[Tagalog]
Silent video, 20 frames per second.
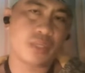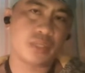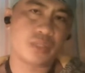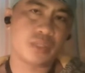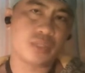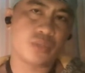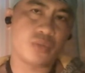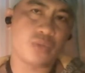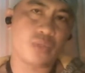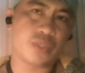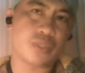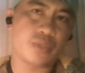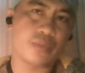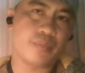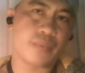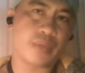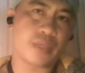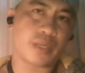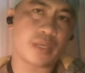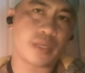Si
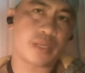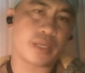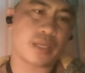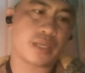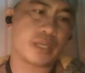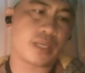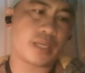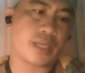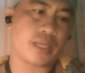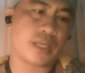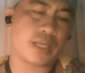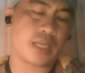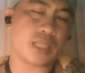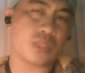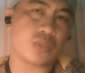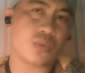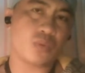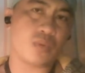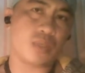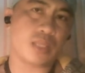Lucifer ang
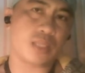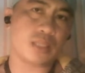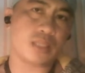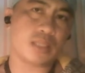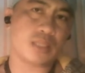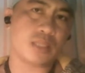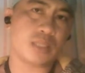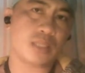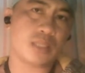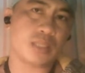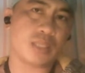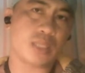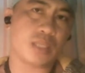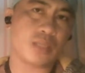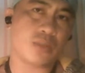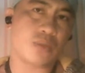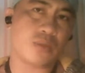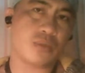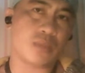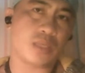nakasulat.
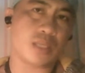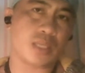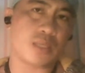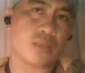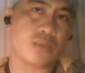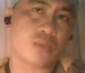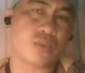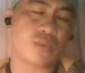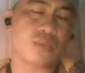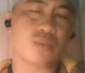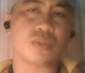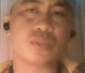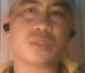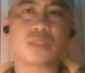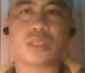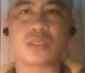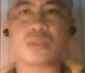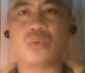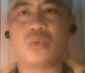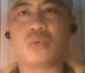Itong nakautos
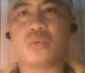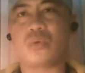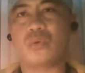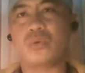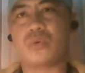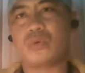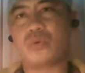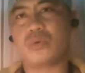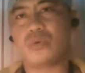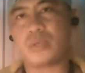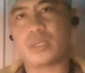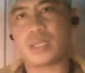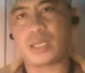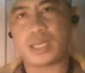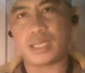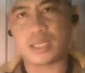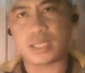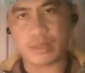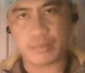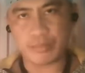sa sugo ng
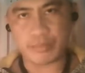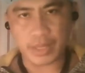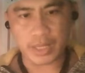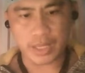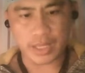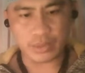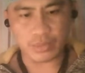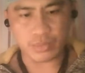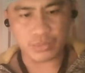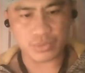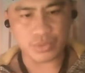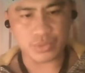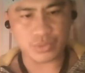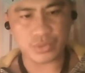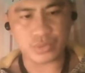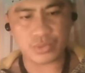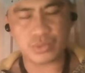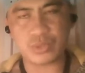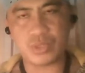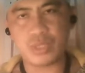ating Panginoong
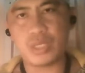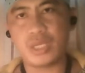Diyos.